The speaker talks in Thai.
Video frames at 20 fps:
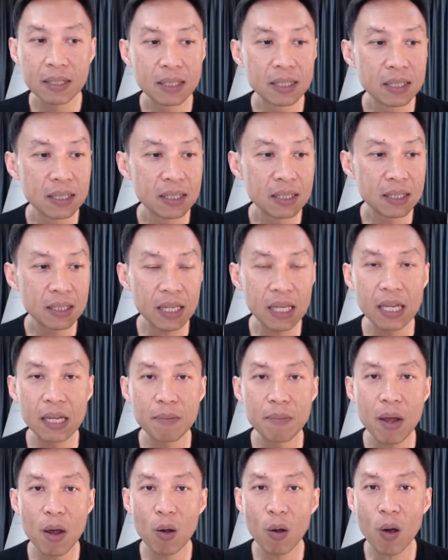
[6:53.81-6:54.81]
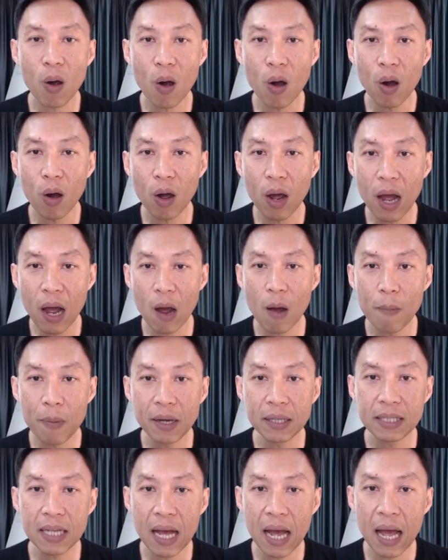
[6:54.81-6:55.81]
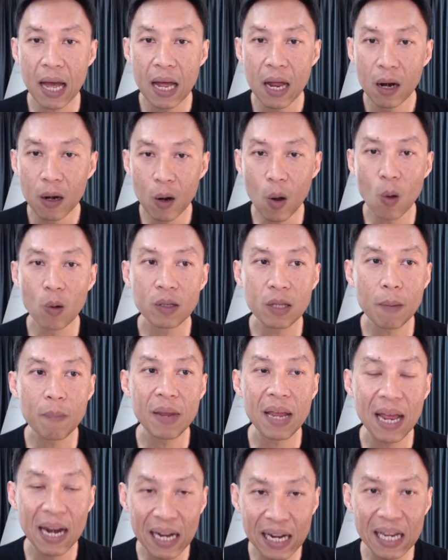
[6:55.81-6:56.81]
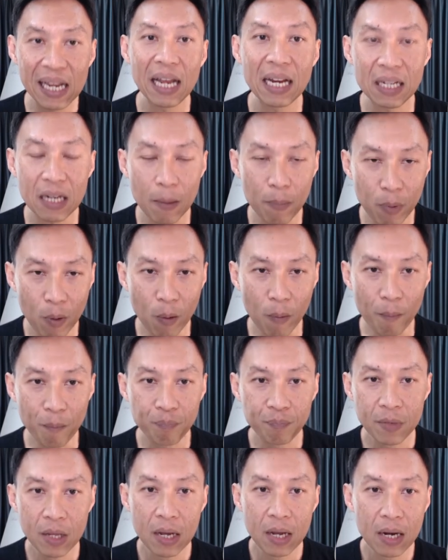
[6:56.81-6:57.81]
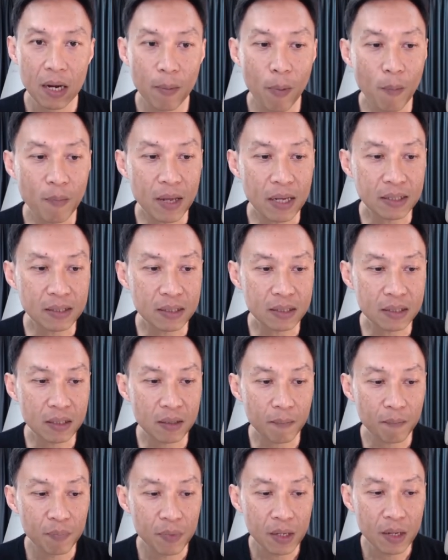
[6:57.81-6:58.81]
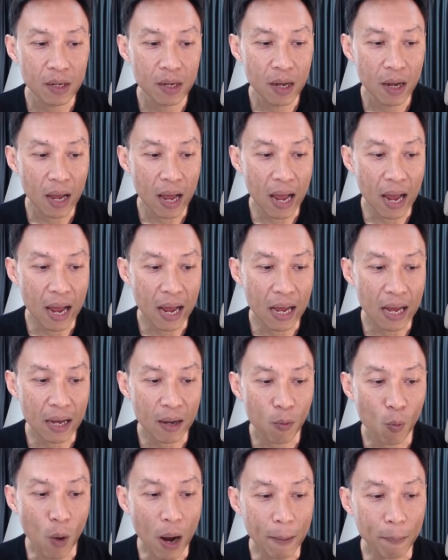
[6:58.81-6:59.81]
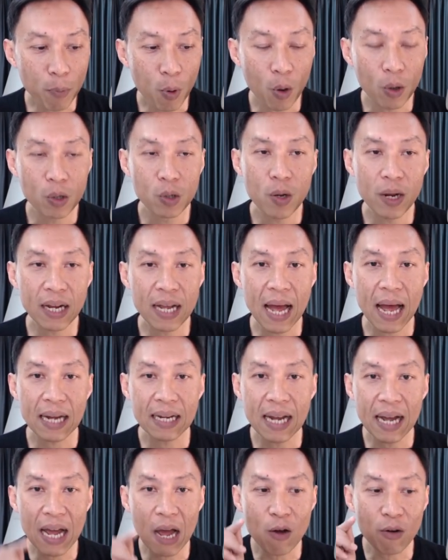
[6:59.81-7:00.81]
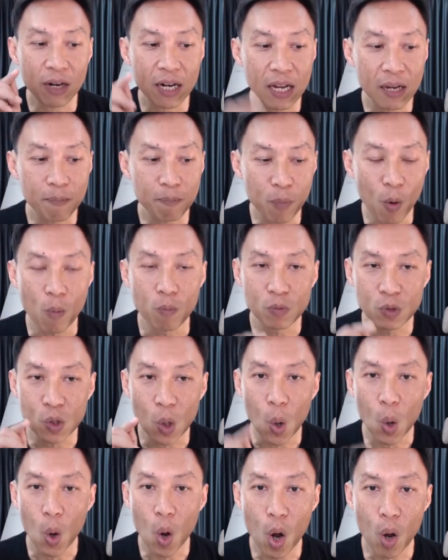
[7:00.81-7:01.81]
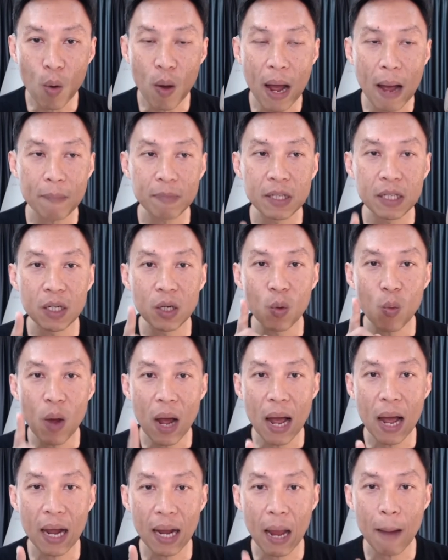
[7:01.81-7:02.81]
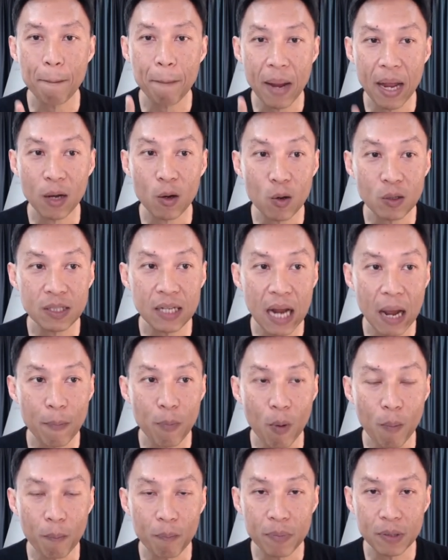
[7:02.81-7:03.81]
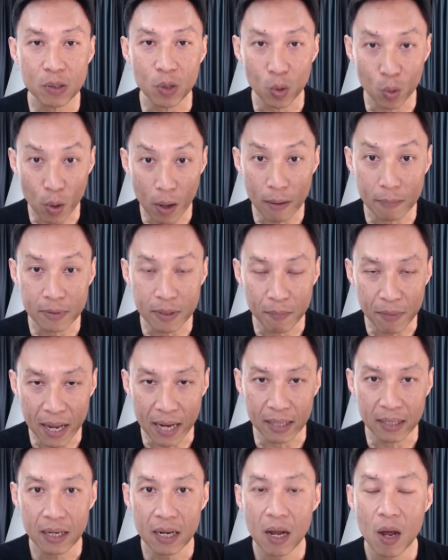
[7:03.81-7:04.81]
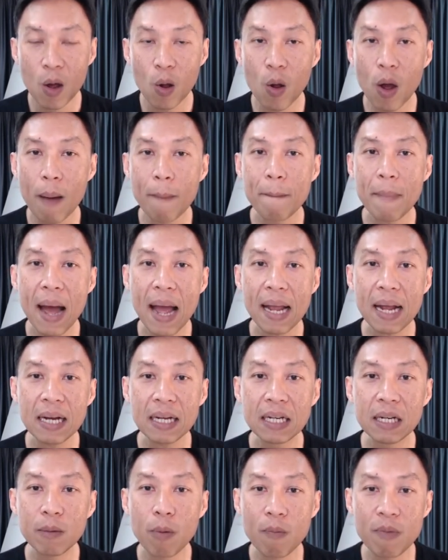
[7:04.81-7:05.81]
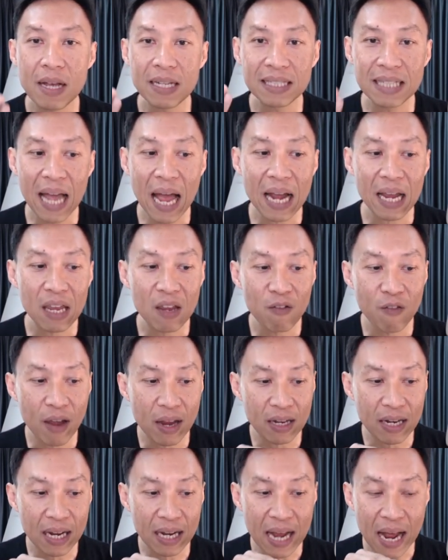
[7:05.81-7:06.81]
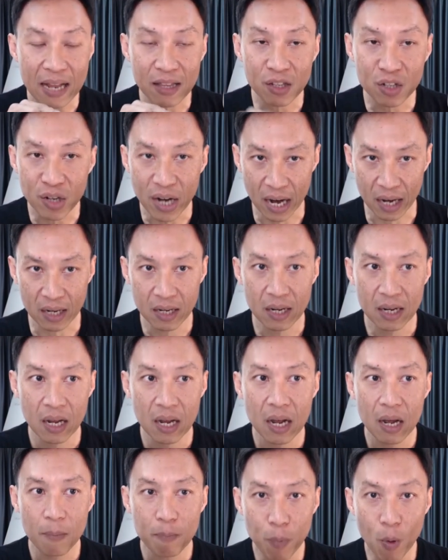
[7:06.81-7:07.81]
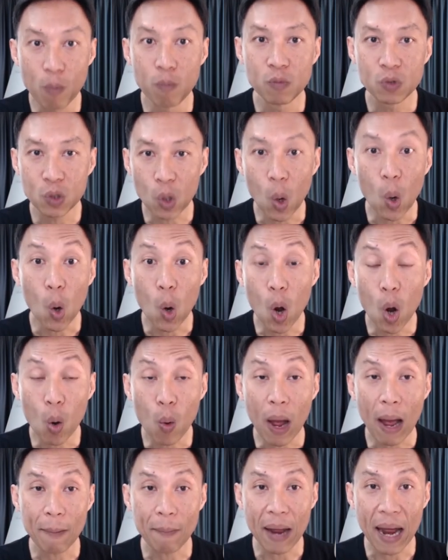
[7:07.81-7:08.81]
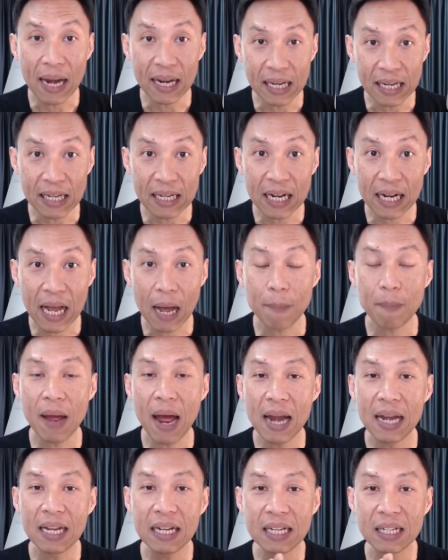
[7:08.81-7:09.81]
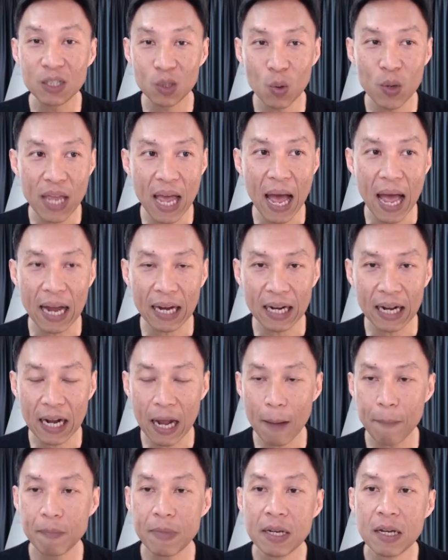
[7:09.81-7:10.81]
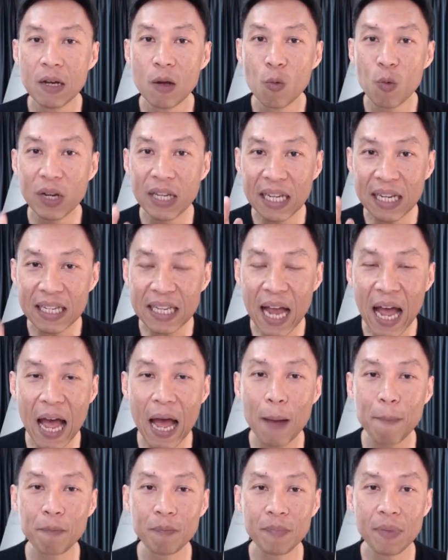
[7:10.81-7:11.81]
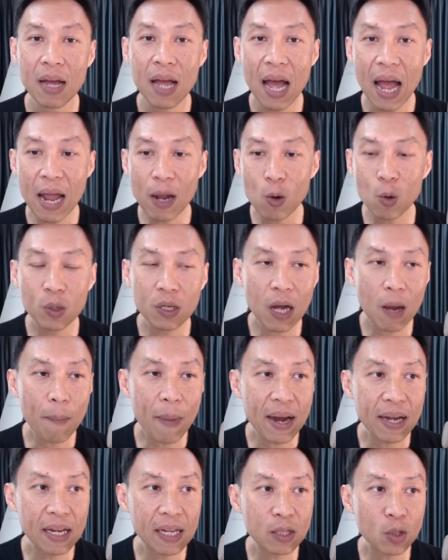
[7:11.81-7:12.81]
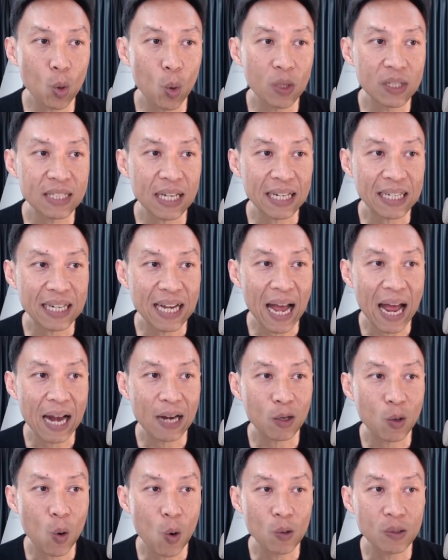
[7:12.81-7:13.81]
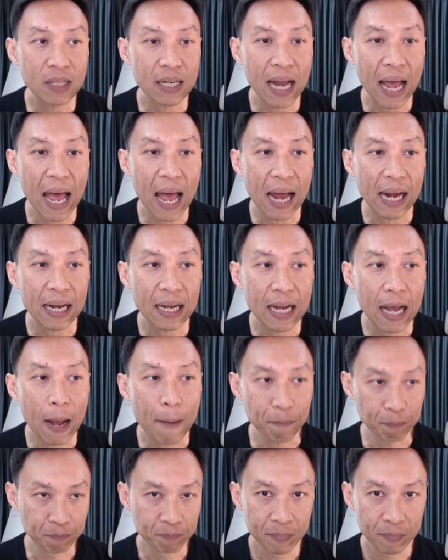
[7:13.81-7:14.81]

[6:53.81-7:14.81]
อถืออีเมลของเขาเพื่อจะลงทะเบียนเรียนกับผมแล้วผมจะวัดผลด้วยการถ้าเขาคลิกปุ่มส่งอความถือว่าแคมเปญโฆษณาผมประสบความสำเร็จความหมายก็คือผมจะสร้างอีเวนต์ในการแทร็กปุ่มส่งข้อความอันนี้นะครับอันนี้คือตัวอย่างนะครับวิธีทำให้คุณเข้าไปที่ตัวจัดการโฆษณานะครับ